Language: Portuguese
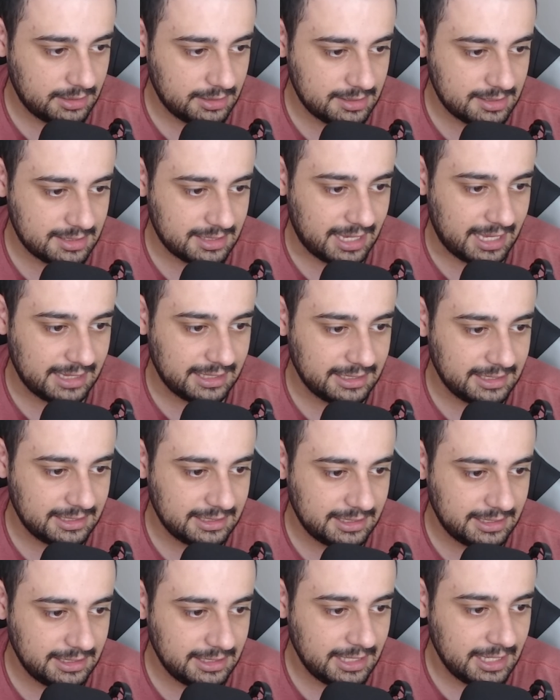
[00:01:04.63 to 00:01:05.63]
instala
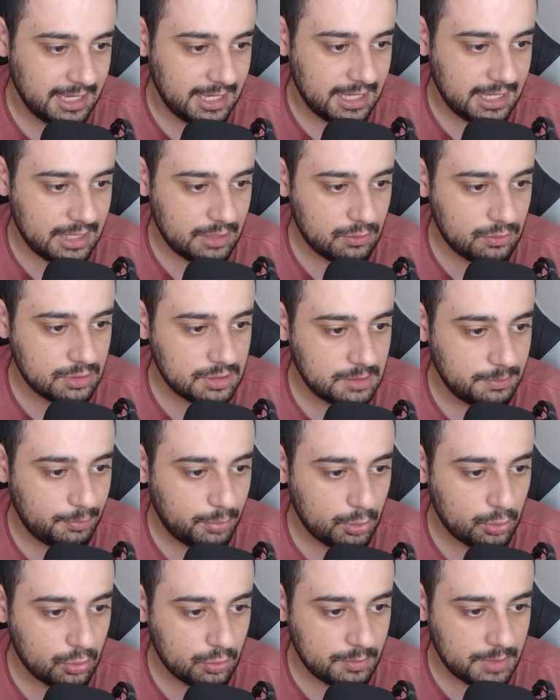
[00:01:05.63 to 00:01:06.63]
ele aí e use
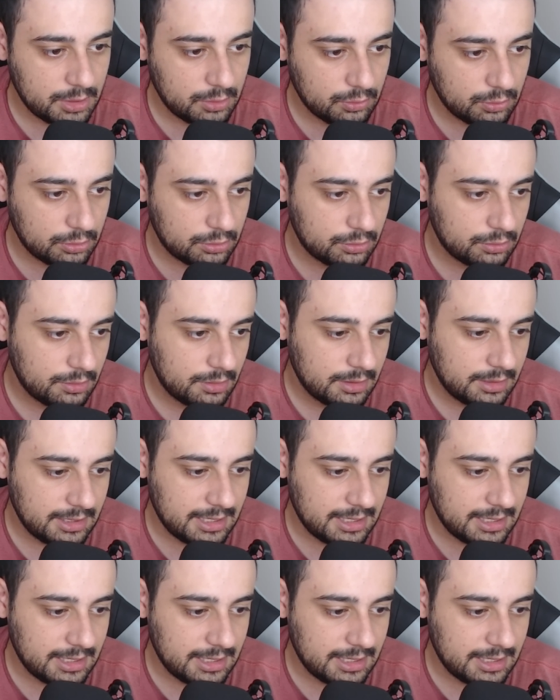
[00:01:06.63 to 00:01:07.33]
por um minuto,